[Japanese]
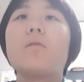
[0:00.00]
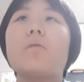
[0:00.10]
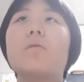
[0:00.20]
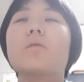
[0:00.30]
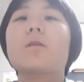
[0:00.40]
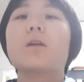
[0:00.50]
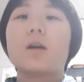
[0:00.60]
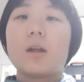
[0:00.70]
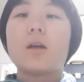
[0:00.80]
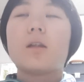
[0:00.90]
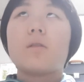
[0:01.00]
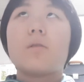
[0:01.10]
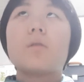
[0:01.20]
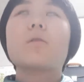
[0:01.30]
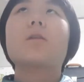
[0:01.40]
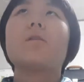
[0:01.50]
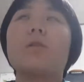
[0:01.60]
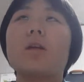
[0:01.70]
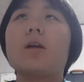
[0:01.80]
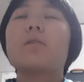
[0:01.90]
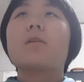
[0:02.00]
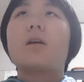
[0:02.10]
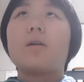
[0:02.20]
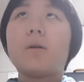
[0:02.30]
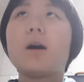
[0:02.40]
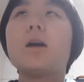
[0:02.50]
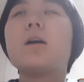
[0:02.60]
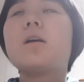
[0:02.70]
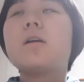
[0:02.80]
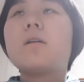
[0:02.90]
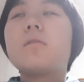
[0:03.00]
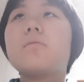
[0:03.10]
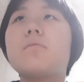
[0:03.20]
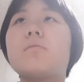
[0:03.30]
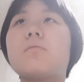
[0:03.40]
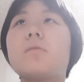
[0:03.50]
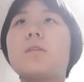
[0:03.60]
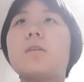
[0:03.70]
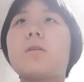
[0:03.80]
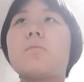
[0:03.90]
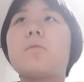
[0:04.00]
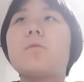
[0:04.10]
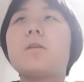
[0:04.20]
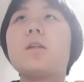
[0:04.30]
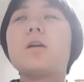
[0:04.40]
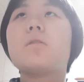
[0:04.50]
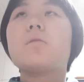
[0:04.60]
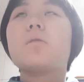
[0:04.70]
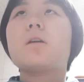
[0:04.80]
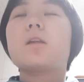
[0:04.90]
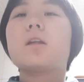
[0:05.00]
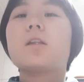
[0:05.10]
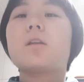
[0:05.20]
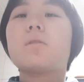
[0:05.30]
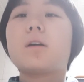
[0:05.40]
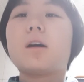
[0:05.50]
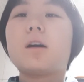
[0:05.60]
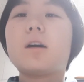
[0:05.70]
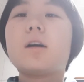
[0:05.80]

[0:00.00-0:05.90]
今年か、えっと、今年の4月からは、うん、専門になるのか何なのか、